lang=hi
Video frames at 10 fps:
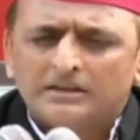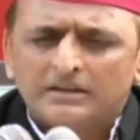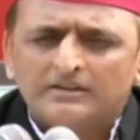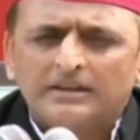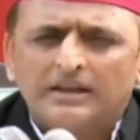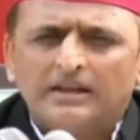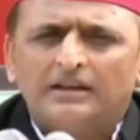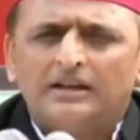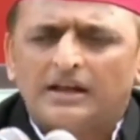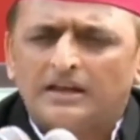इत्र से
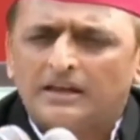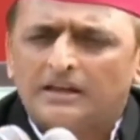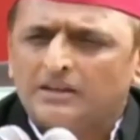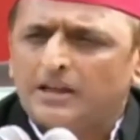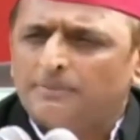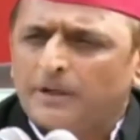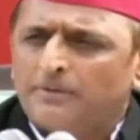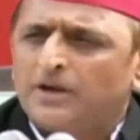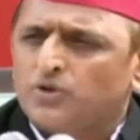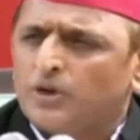न जाने कितने
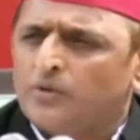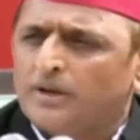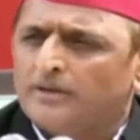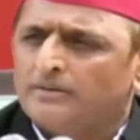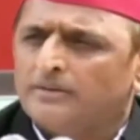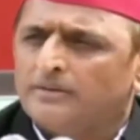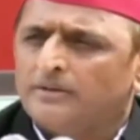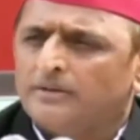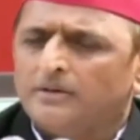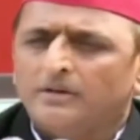परिवार जुड़े हुए
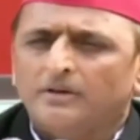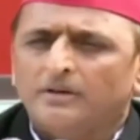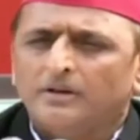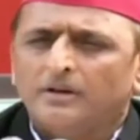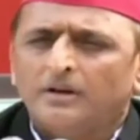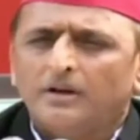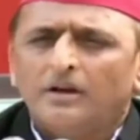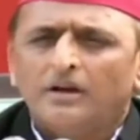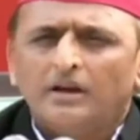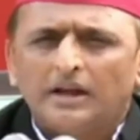
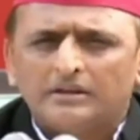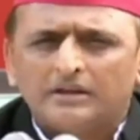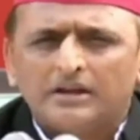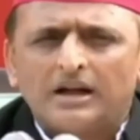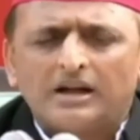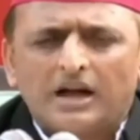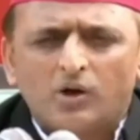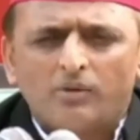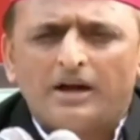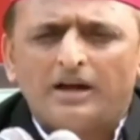हैं इत्र का
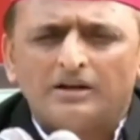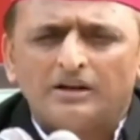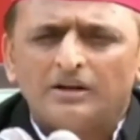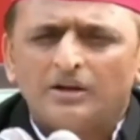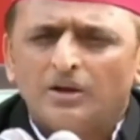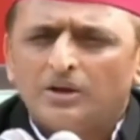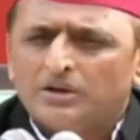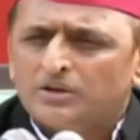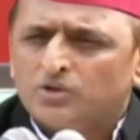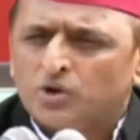कारोबार
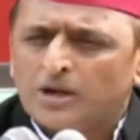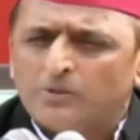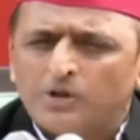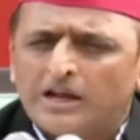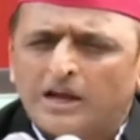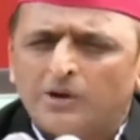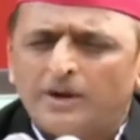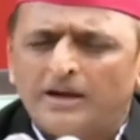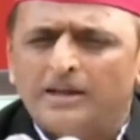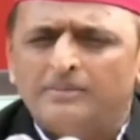छोटा मोटा
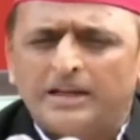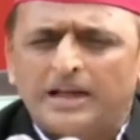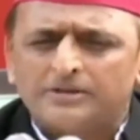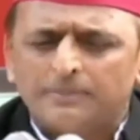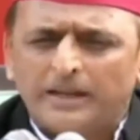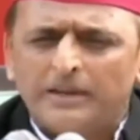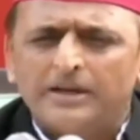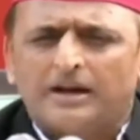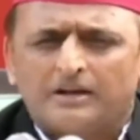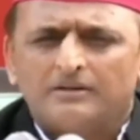कारोबार नहीं है मैंने आपसे पहले
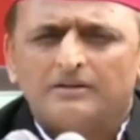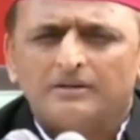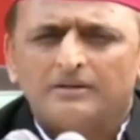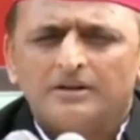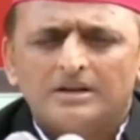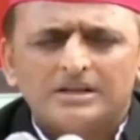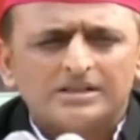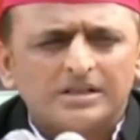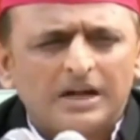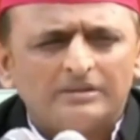भी कहा
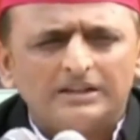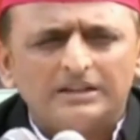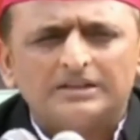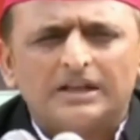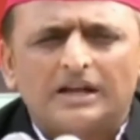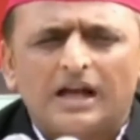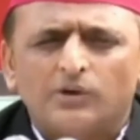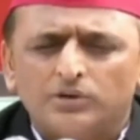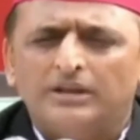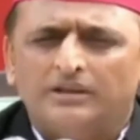कि समाजवादी
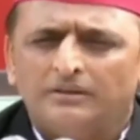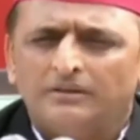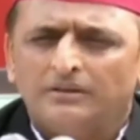सरकार होती